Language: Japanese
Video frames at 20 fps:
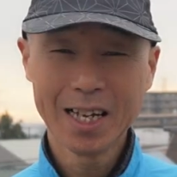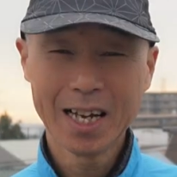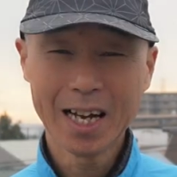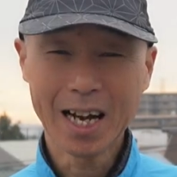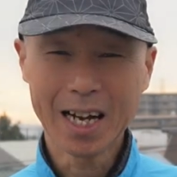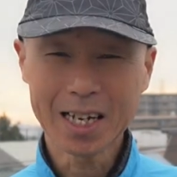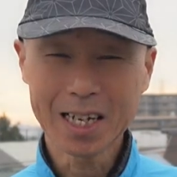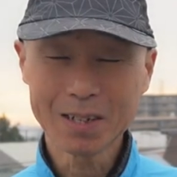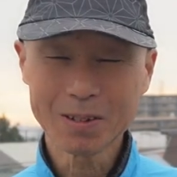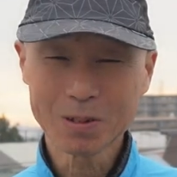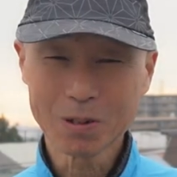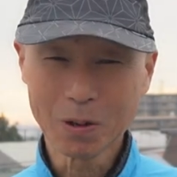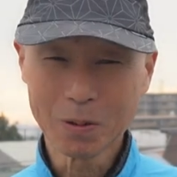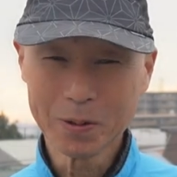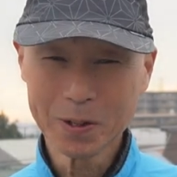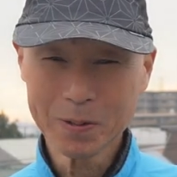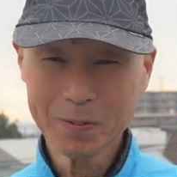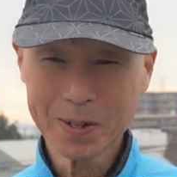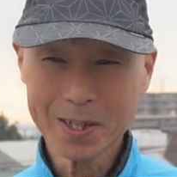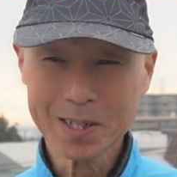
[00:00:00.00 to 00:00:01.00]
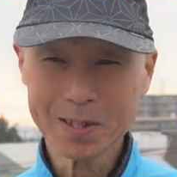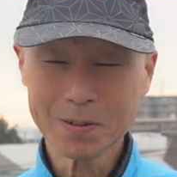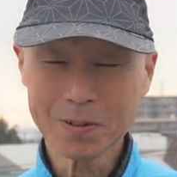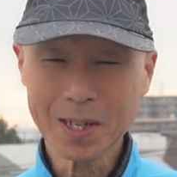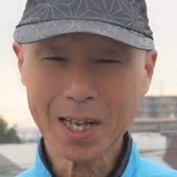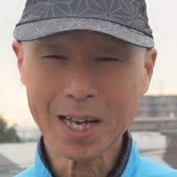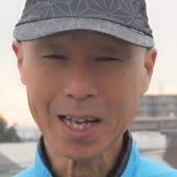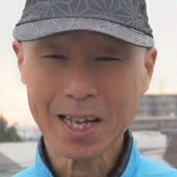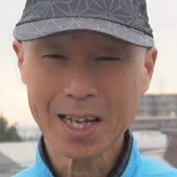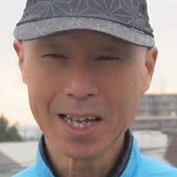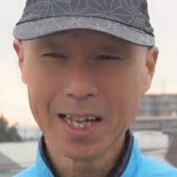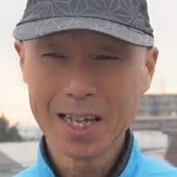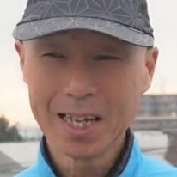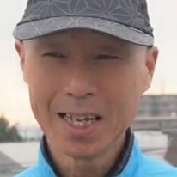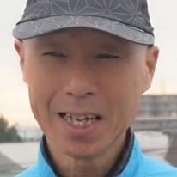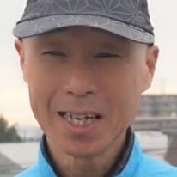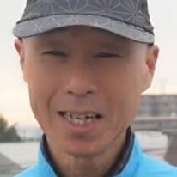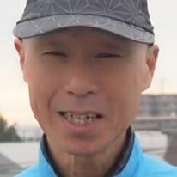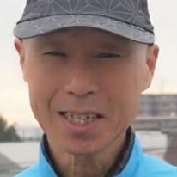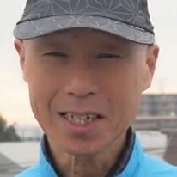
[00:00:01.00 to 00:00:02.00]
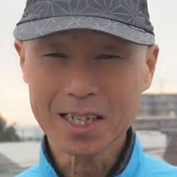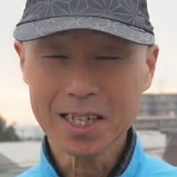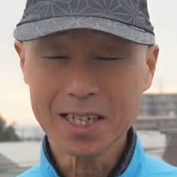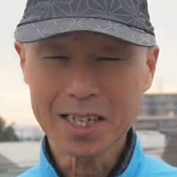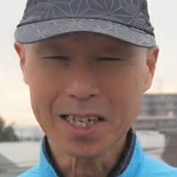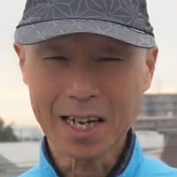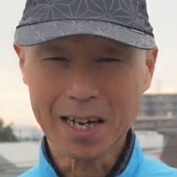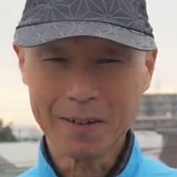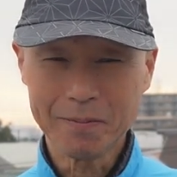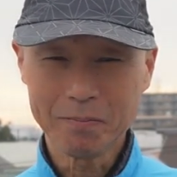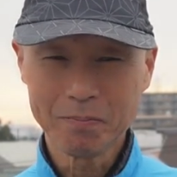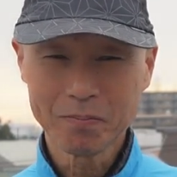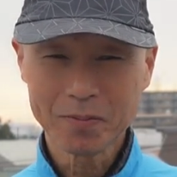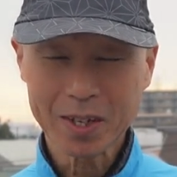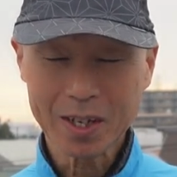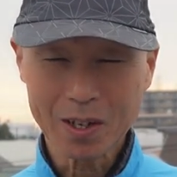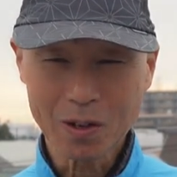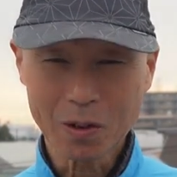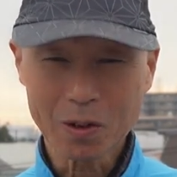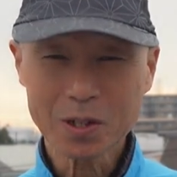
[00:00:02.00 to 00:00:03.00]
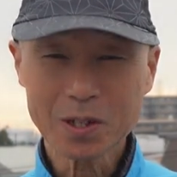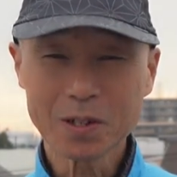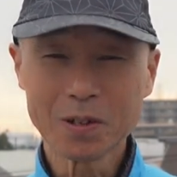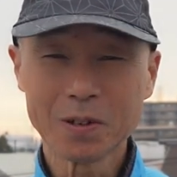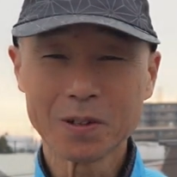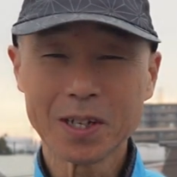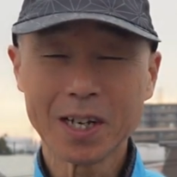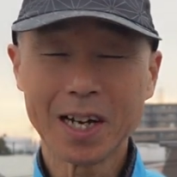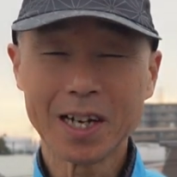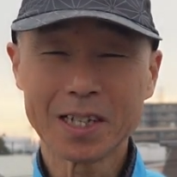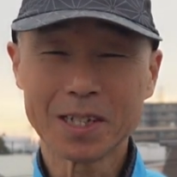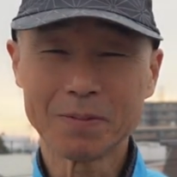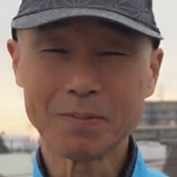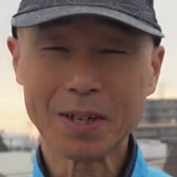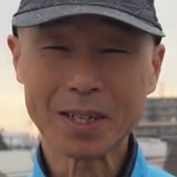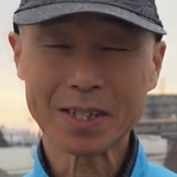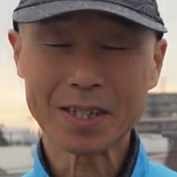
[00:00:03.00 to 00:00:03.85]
晴れると思いますので深夜よろしくお願いしま